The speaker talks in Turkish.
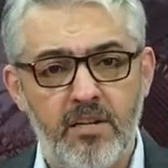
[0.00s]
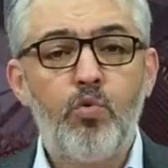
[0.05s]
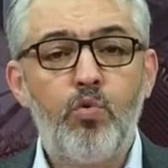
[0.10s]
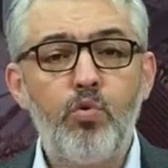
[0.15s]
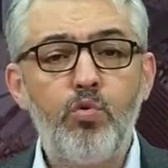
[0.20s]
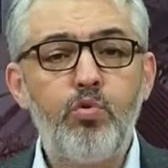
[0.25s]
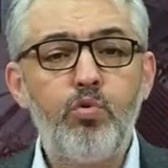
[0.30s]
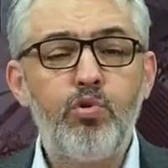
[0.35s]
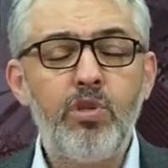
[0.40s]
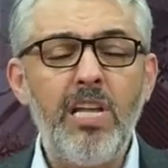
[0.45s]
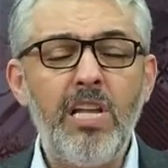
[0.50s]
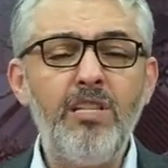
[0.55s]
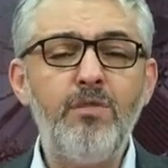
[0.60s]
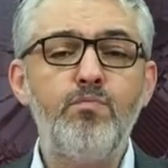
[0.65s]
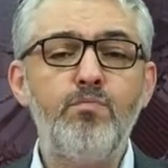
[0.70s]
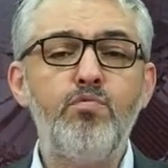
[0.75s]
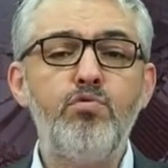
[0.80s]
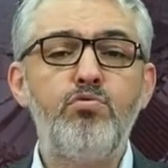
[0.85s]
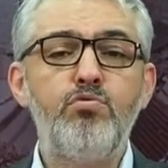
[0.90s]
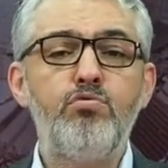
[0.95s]

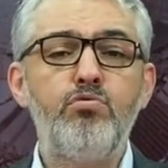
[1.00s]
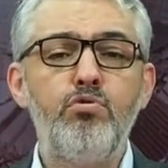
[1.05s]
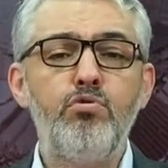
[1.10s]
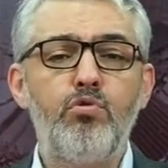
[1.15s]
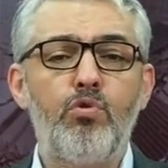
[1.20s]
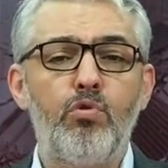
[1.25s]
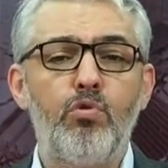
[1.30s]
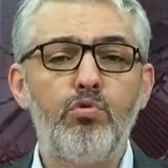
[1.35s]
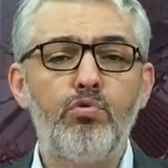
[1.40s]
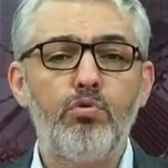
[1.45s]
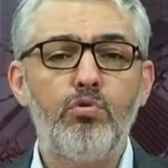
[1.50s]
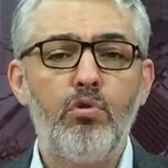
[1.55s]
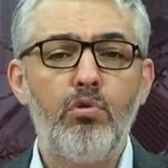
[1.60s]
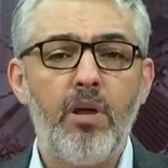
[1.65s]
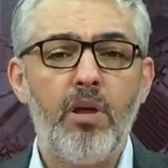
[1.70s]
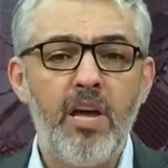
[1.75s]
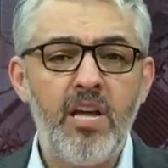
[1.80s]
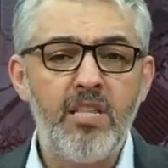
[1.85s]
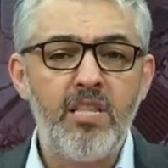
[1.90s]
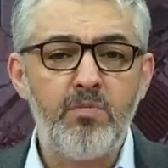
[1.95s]
Ruhsat müdürü kontrol
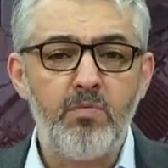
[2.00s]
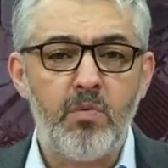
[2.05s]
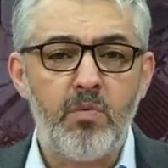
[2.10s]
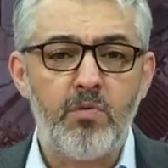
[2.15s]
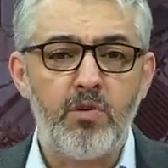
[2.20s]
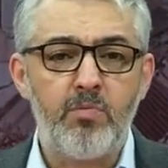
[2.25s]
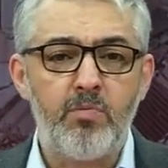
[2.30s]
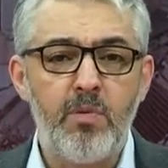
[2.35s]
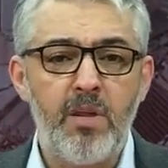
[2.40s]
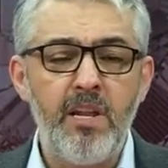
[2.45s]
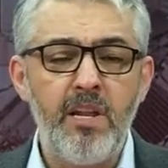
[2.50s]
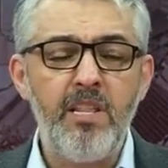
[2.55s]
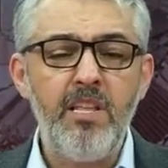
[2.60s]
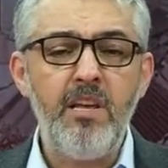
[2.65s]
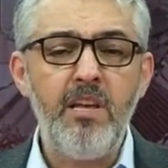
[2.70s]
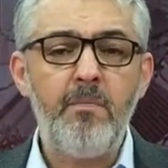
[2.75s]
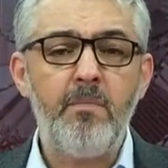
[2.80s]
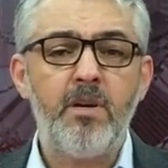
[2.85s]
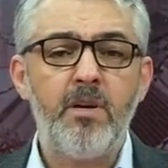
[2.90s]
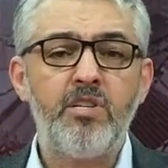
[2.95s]
etmemiş.
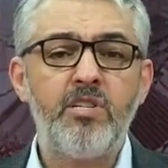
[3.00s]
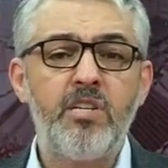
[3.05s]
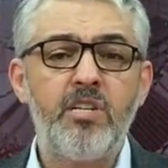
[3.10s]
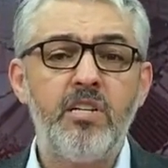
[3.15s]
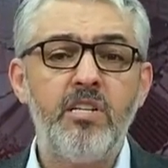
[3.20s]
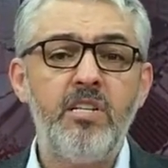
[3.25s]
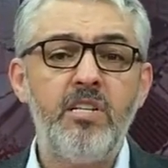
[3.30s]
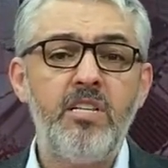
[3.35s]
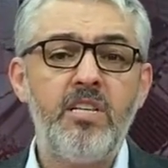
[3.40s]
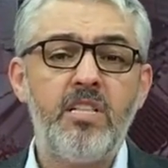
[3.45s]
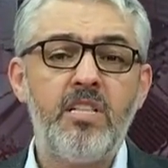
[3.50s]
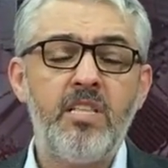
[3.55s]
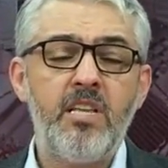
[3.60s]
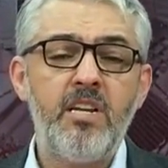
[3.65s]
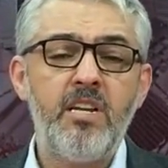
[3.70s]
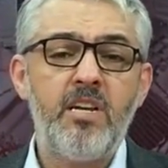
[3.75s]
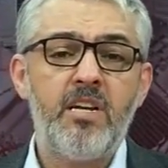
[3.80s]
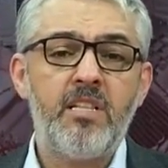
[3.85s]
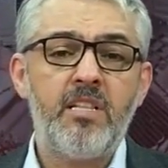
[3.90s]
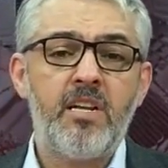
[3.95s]
Belediye başkanı
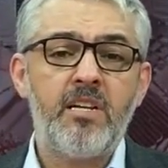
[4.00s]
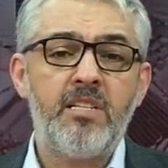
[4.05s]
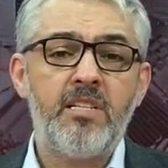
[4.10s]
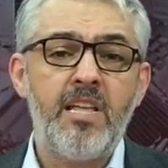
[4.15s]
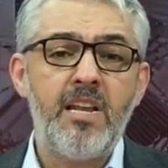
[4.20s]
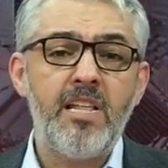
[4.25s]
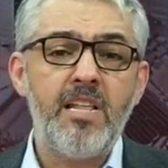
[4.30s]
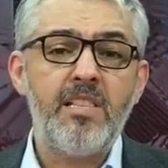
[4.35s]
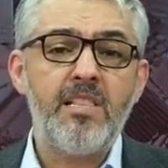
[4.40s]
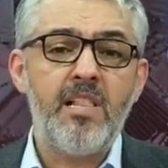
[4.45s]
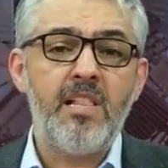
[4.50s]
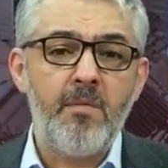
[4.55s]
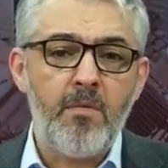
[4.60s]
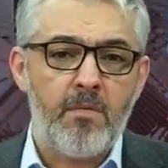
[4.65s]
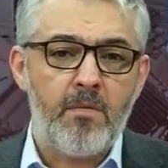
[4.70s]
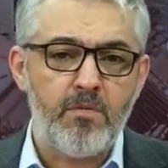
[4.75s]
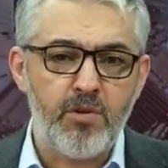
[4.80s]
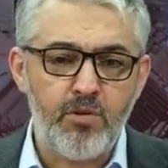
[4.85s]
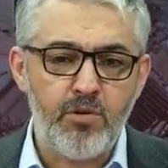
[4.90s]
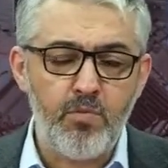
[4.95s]
yeteri kadar
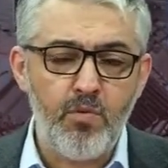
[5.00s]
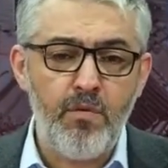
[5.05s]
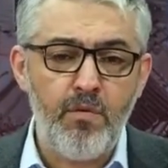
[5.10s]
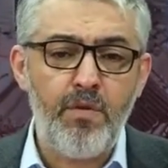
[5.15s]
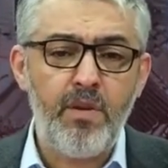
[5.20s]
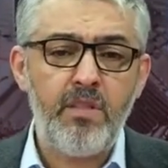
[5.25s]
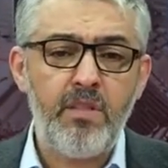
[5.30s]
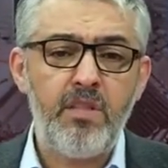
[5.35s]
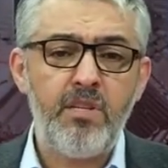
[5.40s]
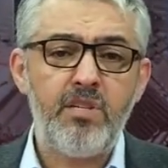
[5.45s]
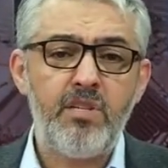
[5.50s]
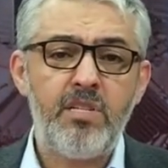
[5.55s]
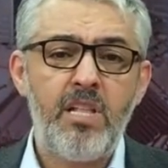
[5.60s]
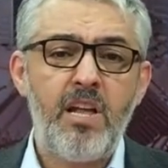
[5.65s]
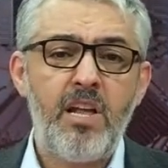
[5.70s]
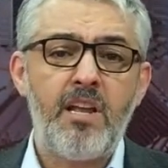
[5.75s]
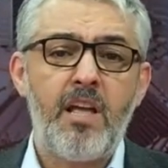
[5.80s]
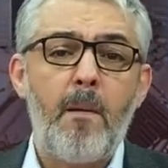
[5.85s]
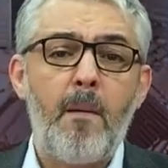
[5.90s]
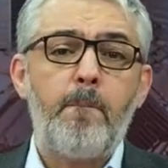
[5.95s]
denetlememiş.
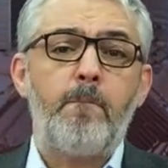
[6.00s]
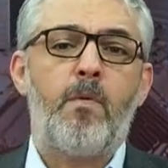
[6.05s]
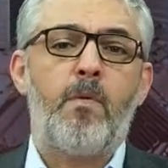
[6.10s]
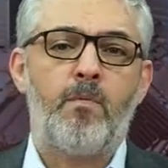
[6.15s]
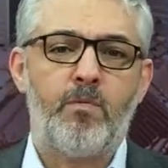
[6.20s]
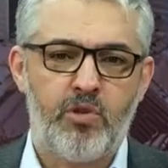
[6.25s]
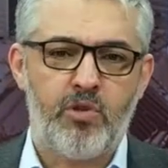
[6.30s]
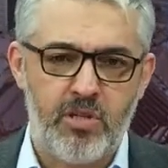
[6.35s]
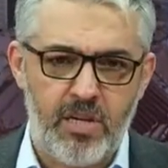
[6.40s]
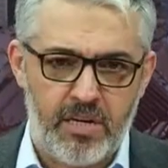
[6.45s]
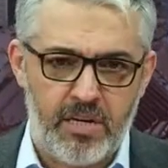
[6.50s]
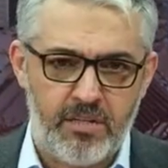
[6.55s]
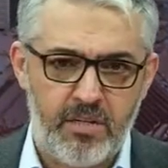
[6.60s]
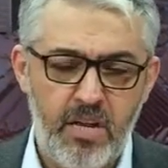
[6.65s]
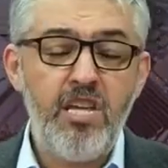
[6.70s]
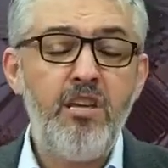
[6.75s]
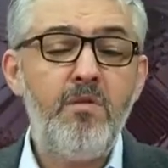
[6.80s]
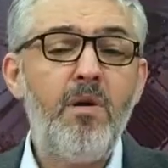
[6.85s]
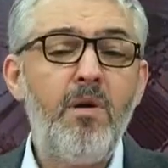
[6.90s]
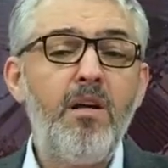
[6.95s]
Müfettişler yapmamışlar.
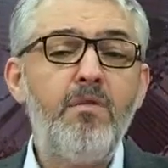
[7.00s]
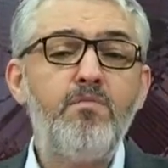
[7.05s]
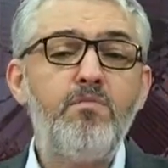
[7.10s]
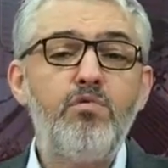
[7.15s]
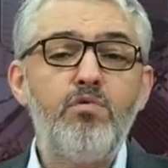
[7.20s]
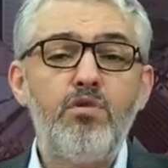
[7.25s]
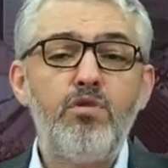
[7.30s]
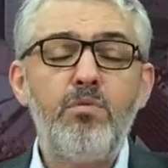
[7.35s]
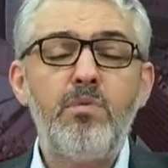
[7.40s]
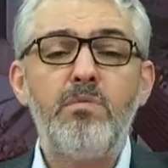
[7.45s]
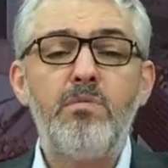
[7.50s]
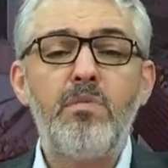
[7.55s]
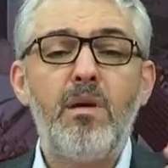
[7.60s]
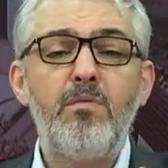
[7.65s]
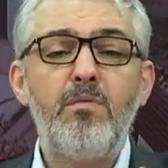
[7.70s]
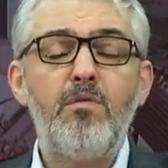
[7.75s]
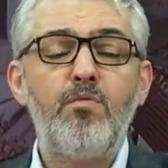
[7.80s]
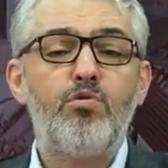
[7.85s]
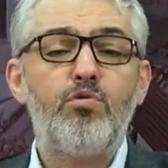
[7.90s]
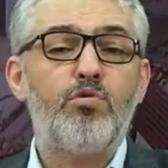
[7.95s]
İmar müdürü
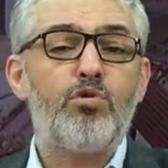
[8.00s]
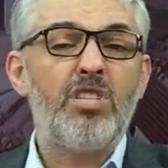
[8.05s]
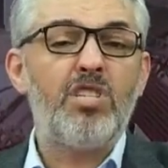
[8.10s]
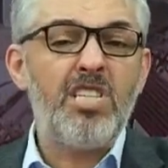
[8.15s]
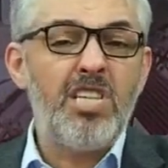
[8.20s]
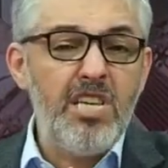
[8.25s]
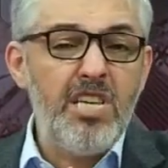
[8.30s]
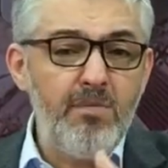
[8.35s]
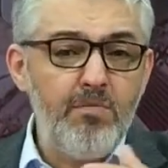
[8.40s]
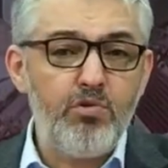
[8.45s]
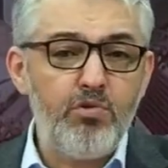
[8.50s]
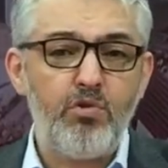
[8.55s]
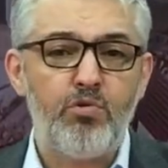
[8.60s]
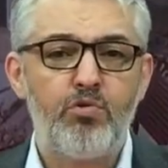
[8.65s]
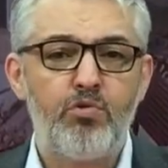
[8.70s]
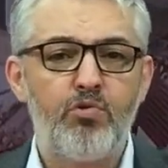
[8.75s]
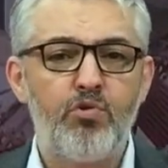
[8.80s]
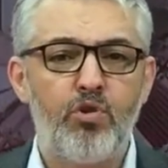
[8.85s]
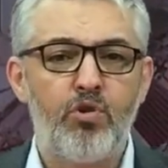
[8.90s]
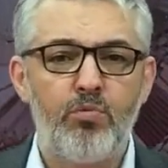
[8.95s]
bilmem ne müdürü. Kimse
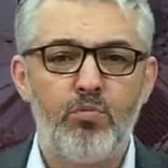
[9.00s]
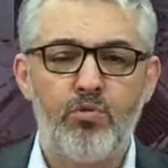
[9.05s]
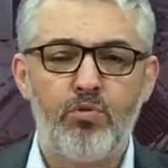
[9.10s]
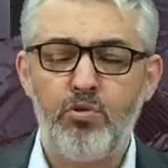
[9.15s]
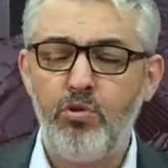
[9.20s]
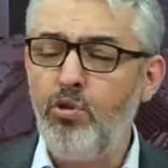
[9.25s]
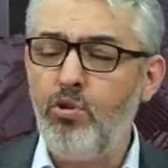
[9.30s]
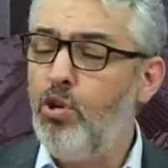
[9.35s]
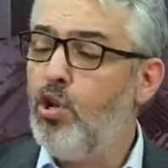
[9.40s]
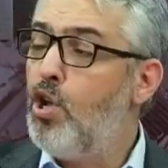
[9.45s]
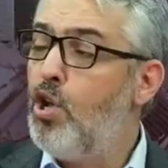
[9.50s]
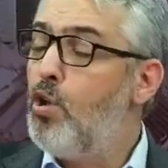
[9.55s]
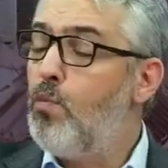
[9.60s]
onun sorumlusu.